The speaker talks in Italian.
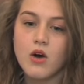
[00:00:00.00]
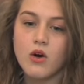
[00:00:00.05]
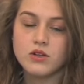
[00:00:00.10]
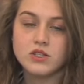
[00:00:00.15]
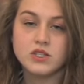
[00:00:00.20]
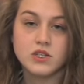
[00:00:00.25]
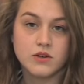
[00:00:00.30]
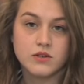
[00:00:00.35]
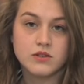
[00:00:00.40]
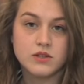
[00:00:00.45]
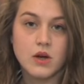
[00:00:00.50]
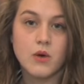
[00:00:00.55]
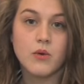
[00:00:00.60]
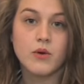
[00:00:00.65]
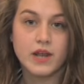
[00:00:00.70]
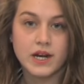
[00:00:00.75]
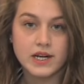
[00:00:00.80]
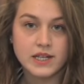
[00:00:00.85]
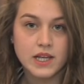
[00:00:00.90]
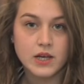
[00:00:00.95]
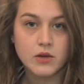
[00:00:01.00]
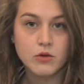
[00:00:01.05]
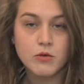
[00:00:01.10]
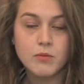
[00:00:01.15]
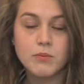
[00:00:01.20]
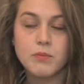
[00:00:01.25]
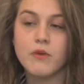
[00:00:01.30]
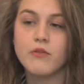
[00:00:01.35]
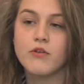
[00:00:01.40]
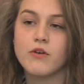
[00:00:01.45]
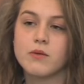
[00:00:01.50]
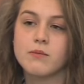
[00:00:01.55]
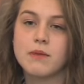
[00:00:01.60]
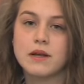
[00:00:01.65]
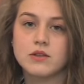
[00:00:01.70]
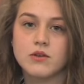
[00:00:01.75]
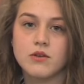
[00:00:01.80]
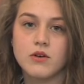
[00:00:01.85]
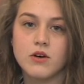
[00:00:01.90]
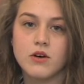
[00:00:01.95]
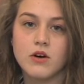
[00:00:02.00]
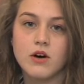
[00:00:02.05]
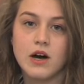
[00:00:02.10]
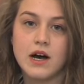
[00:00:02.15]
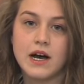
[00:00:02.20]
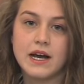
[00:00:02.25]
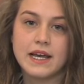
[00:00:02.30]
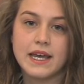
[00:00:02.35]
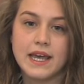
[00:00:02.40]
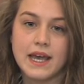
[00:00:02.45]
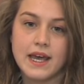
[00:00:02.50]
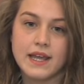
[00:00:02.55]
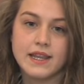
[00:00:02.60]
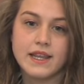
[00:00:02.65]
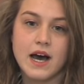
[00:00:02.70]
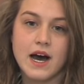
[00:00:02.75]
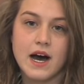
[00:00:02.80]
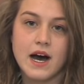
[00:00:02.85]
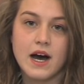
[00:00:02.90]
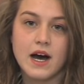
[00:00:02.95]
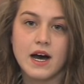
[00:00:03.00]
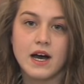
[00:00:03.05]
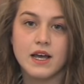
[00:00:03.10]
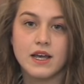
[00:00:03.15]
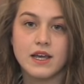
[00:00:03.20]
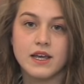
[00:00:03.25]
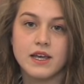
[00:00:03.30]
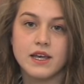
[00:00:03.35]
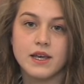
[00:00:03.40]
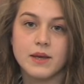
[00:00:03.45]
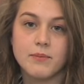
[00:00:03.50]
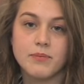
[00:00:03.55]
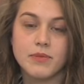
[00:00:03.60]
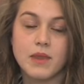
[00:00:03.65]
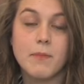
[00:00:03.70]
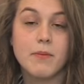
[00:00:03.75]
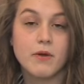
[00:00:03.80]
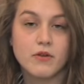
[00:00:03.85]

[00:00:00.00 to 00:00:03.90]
Oggi conta un grande gruppo formato anche da eh,